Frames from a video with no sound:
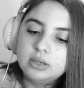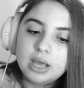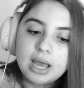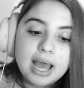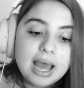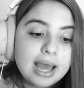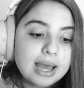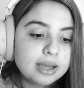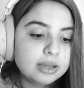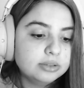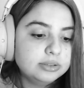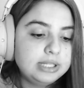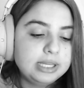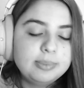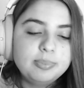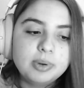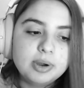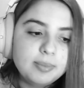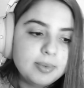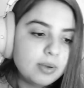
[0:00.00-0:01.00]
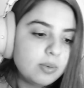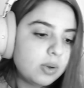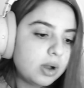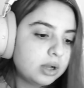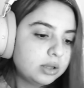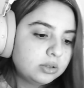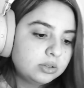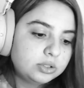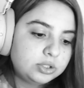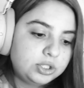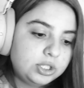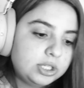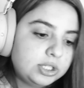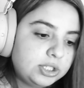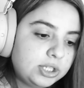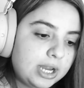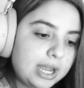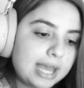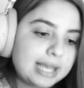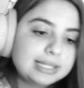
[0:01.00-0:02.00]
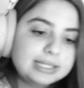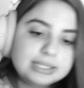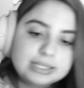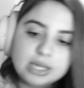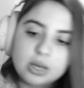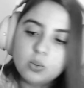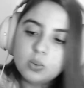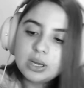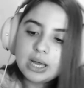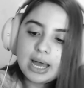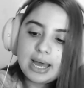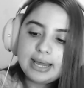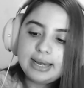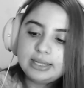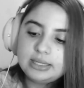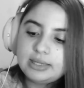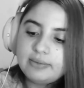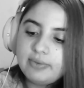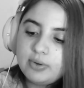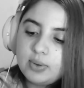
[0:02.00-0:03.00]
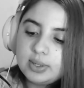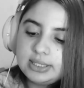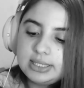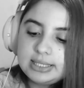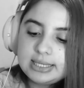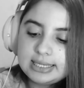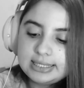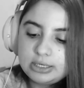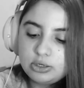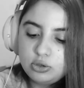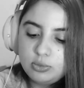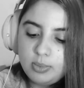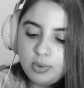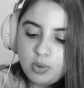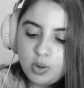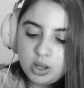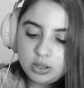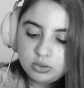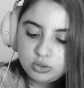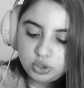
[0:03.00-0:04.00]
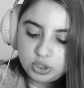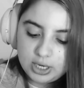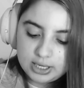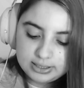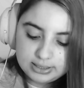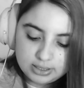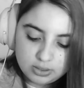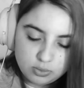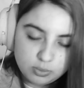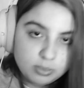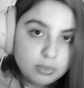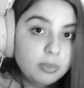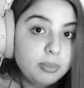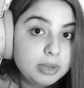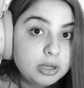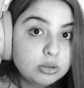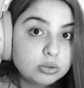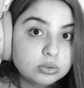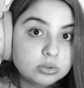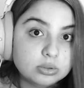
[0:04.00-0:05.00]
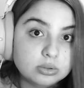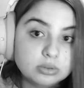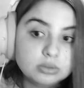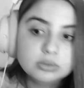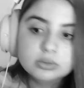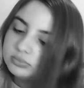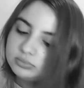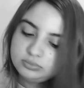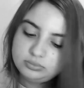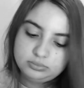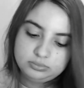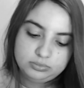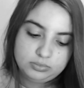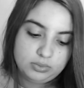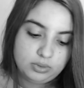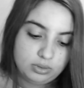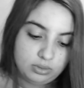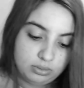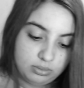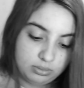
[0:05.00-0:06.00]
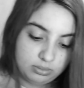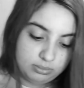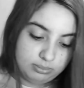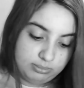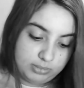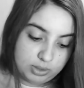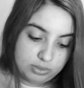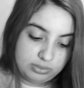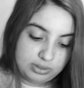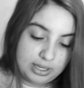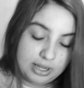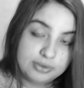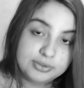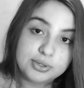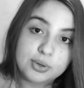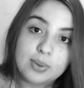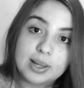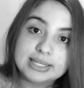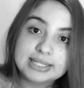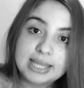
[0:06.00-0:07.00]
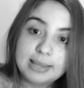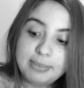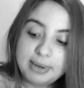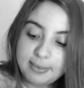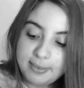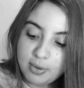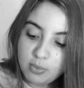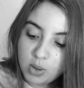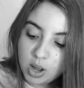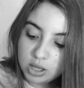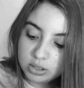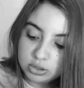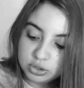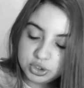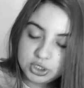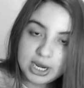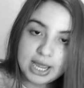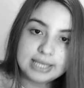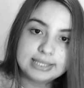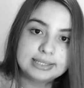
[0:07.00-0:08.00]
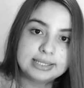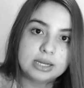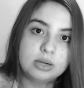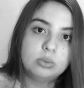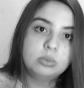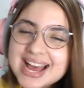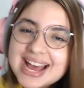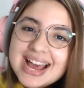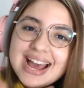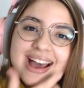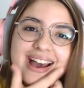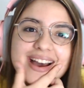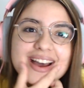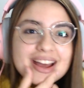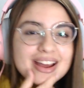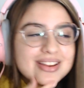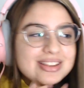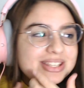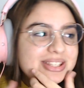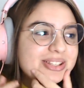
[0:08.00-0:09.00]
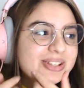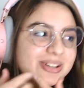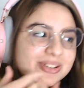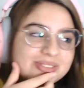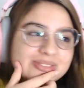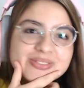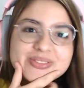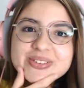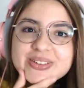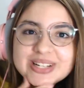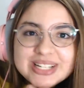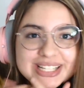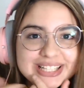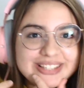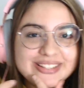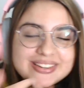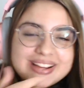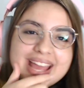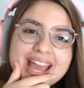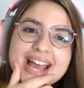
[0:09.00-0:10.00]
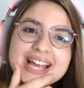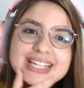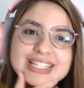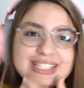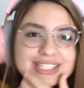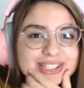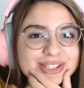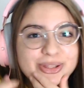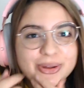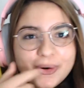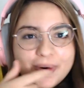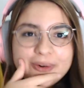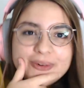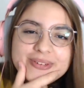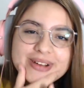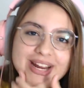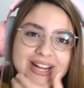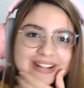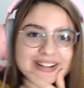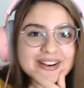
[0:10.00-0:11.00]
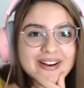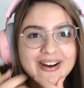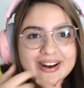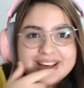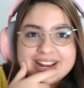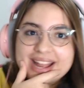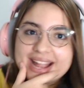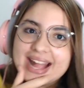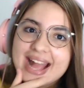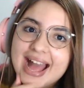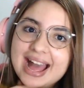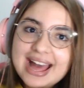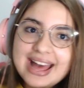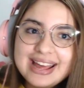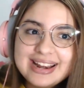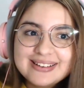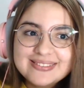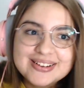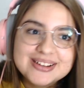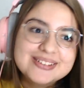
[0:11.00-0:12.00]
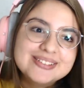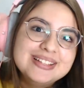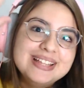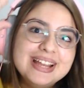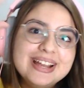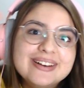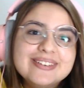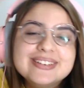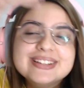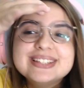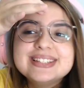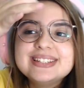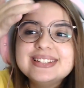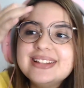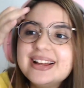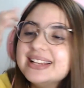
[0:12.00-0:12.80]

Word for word: Ah, eu tenho que pôr meu óculos de, de reação, cara. tava quase esquecendo do meu óculos de reação. Um minuto. Meu Deus, eu quase quebrei meu óculos de reação. Estou muito reagidobra agora, cara. Meu Deus.